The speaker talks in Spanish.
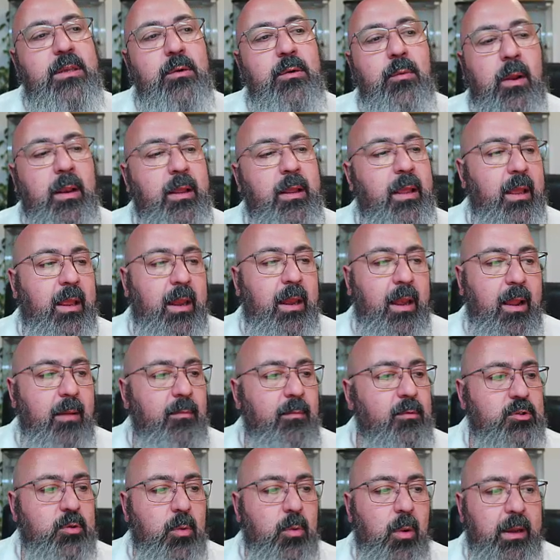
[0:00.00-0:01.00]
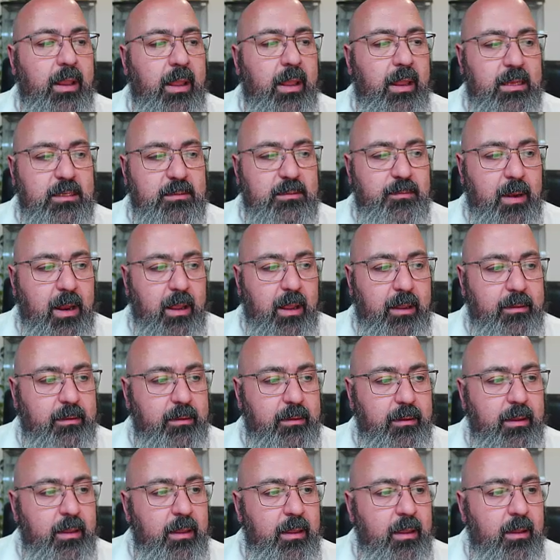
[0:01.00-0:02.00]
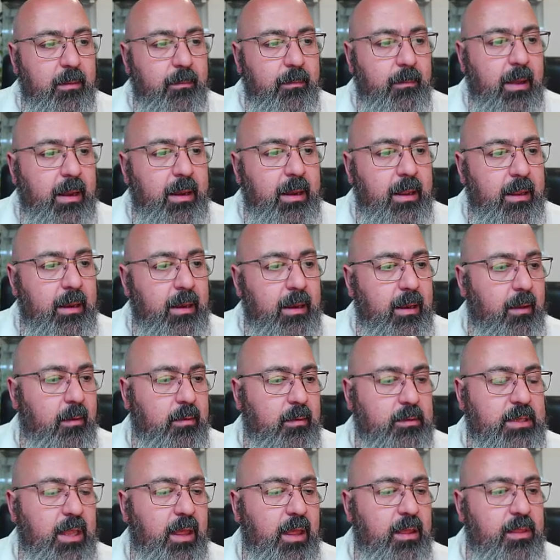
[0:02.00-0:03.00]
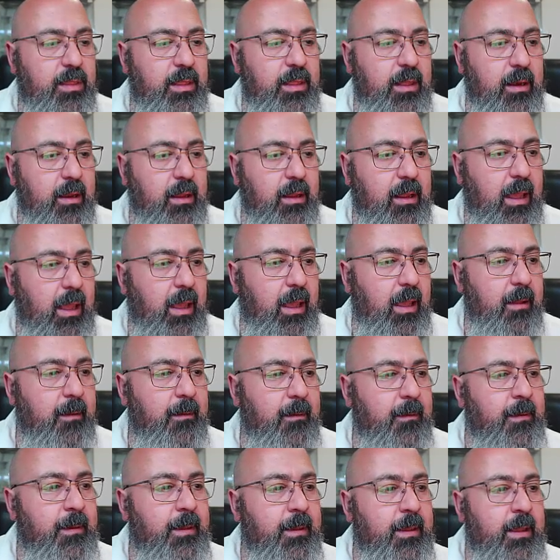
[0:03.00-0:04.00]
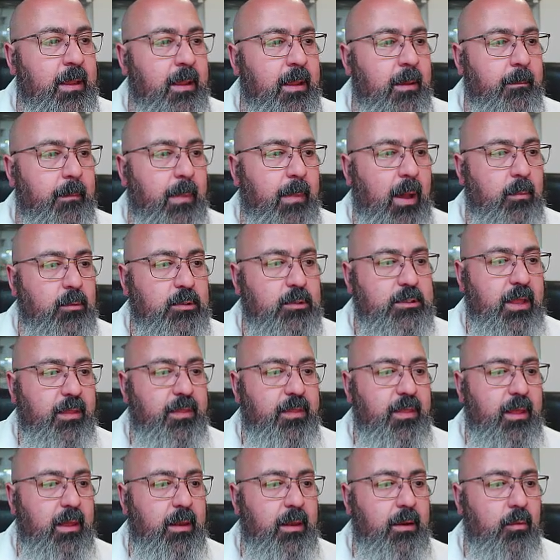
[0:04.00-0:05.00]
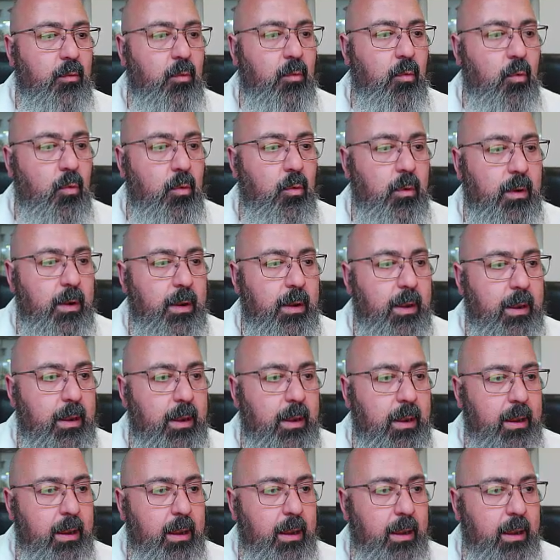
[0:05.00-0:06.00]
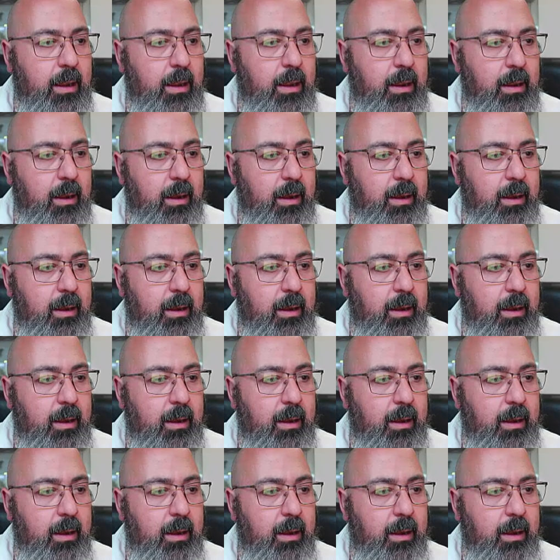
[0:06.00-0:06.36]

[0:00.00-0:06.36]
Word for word: igual que creamos cualquier sprite, ¿vale? Le vamos a decir que vamos a hacer un